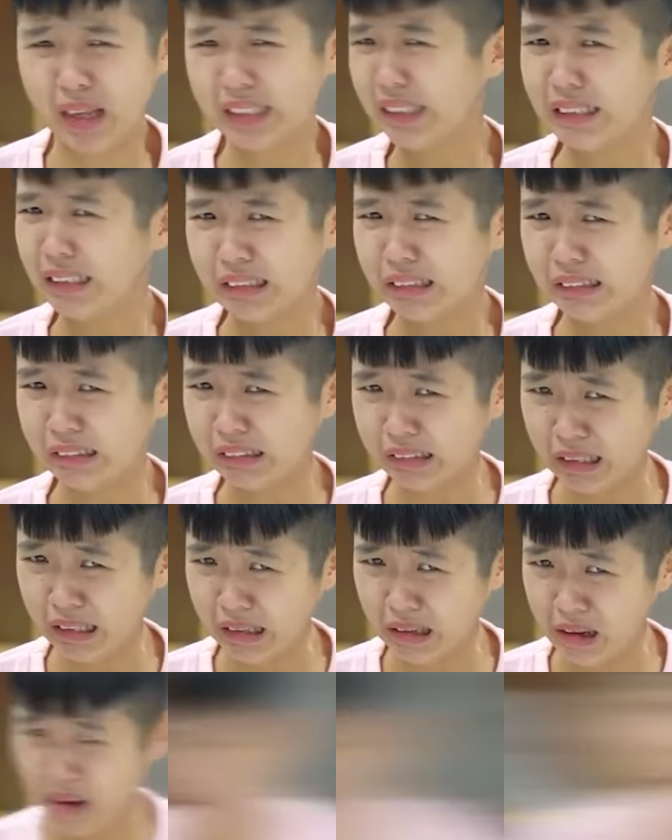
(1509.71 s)
Ý.
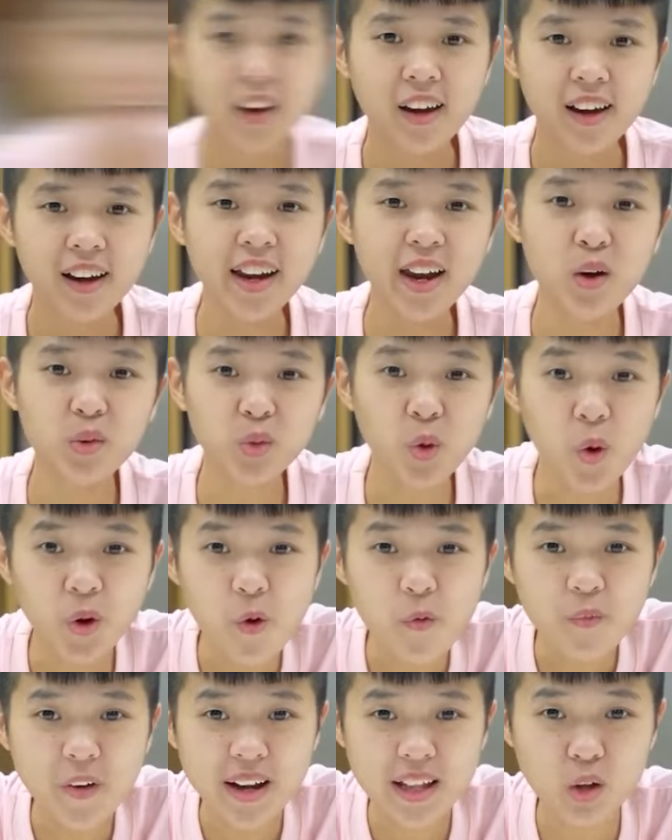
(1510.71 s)
kẹo
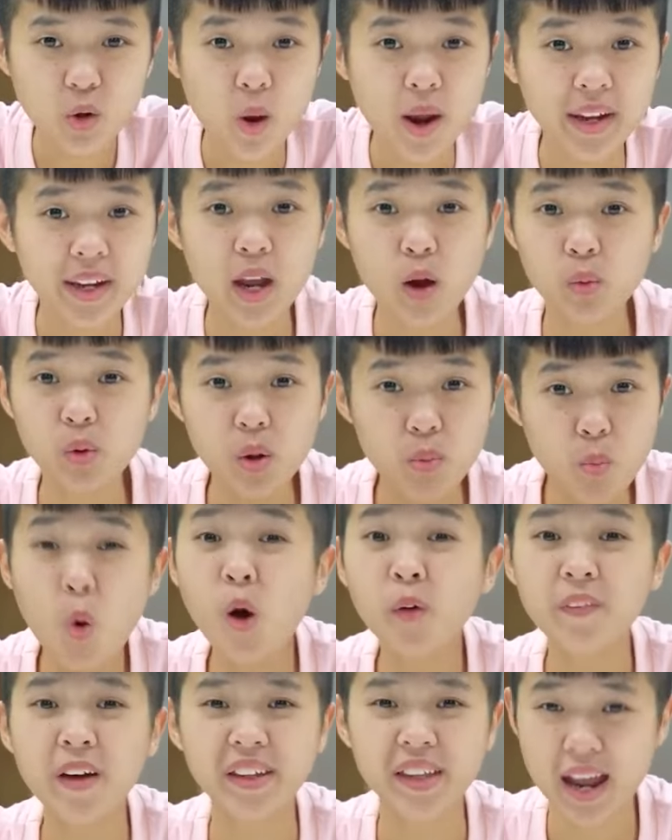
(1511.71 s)
thối không phải là loại kẹo được
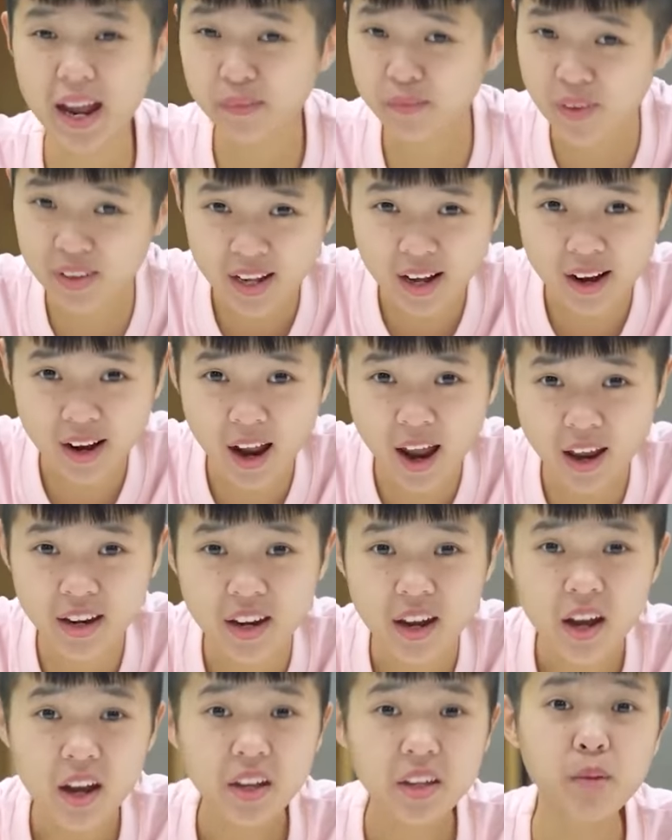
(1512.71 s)
mua về để ăn vặt hàng
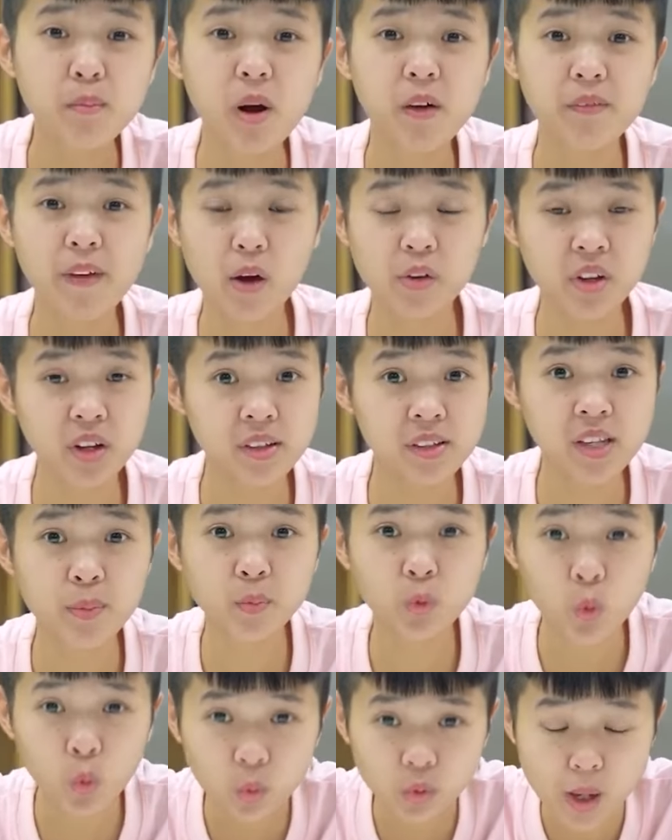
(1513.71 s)
ngày nhưng mà vào những
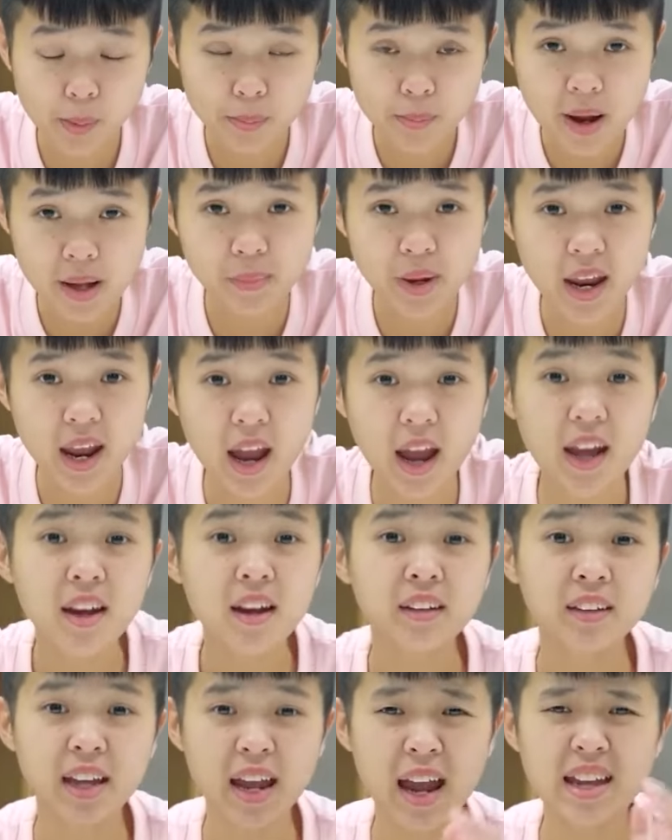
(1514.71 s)
dịp tụ tập bạn bè
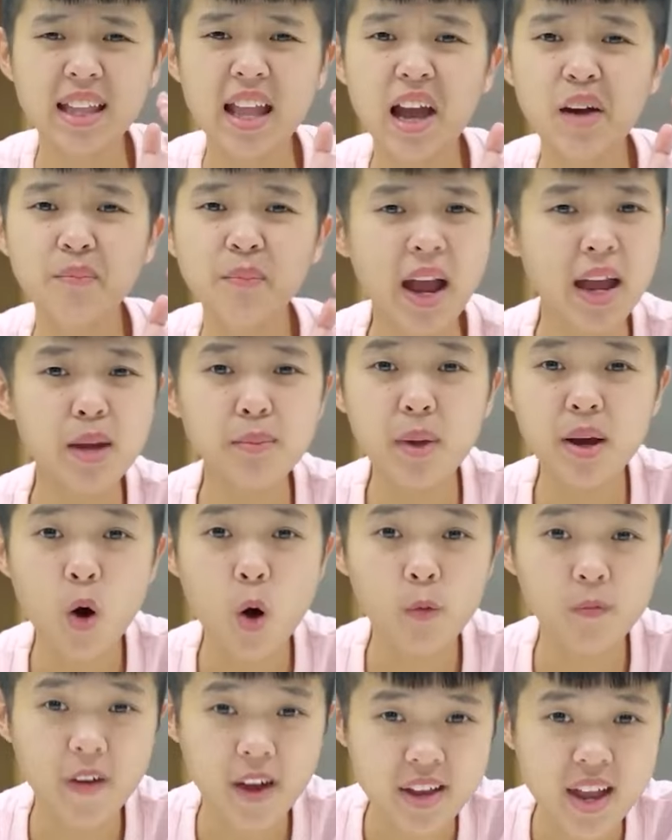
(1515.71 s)
thì hãy làm ngay
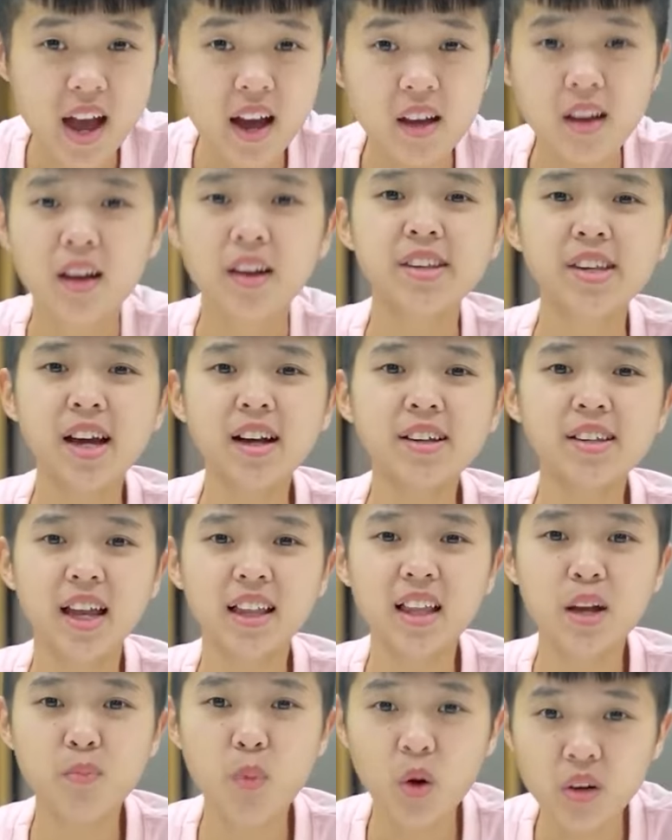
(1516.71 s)
mấy hộp về nhá chắc
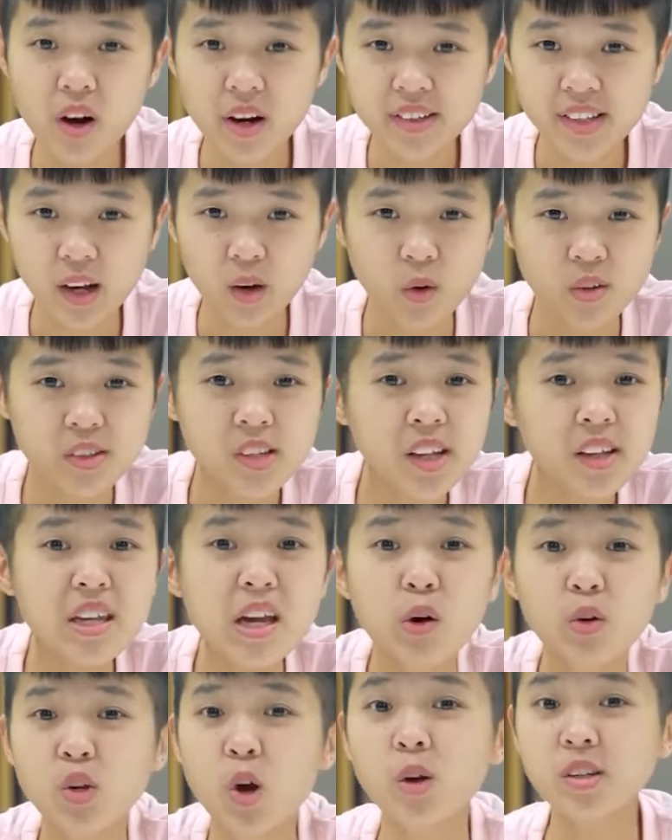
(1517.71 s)
chắn là mọi người sẽ có
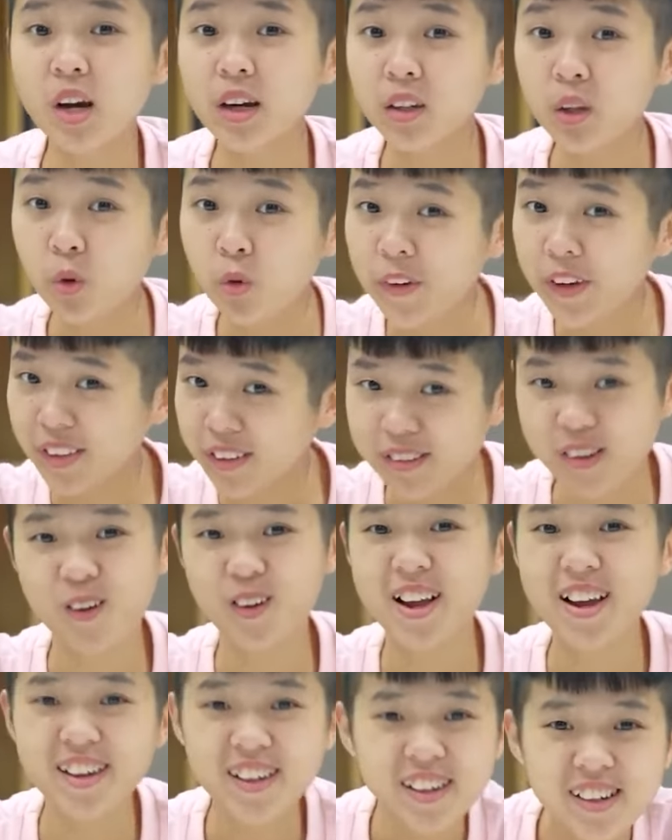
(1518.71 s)
rất nhiều trò chơi thú vị từ
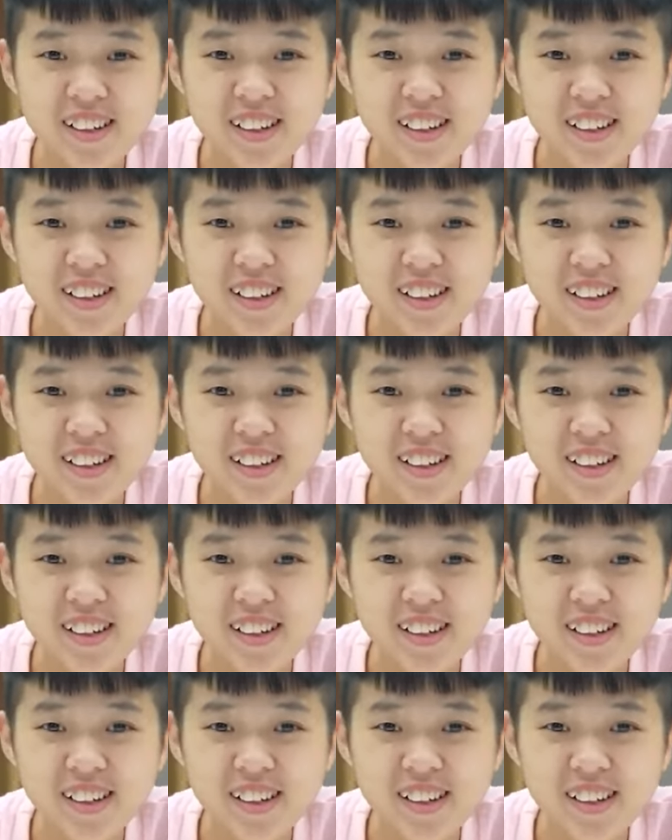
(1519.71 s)
nó đấy